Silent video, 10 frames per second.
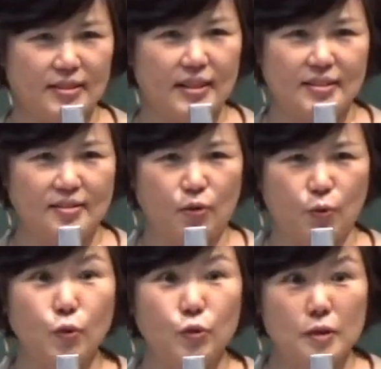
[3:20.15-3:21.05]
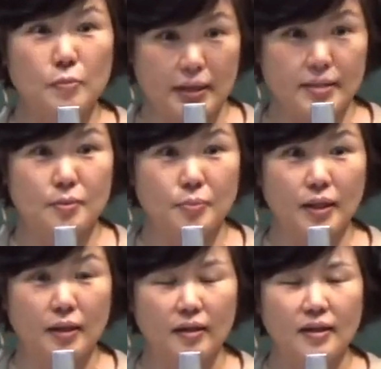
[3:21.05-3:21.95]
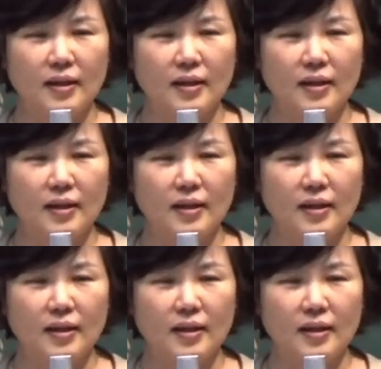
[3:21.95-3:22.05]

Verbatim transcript: 사실은 오늘 말씀이